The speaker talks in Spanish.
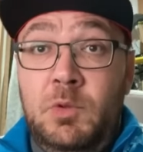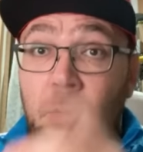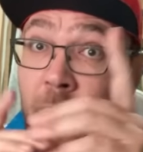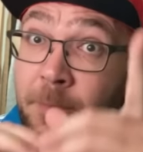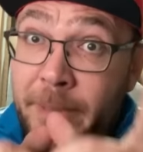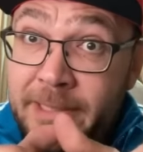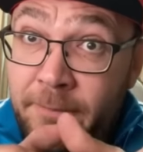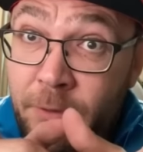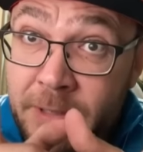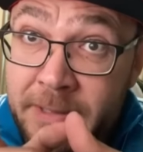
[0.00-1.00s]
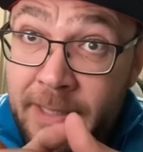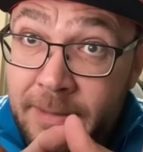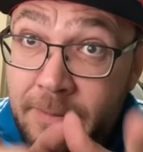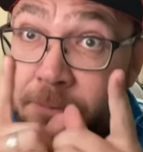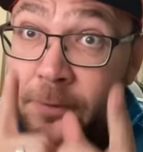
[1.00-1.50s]
Como le pasa a
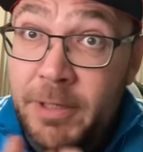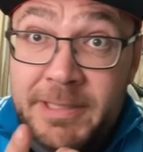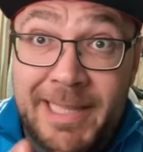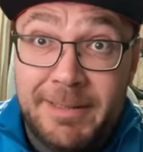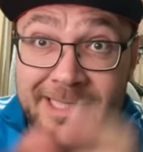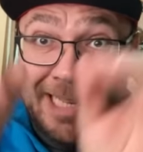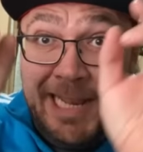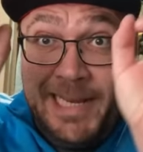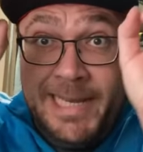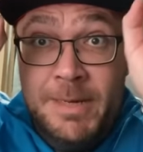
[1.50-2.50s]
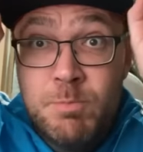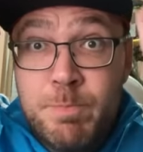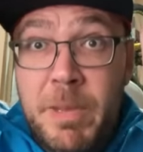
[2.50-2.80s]
Forestal, Forestal será un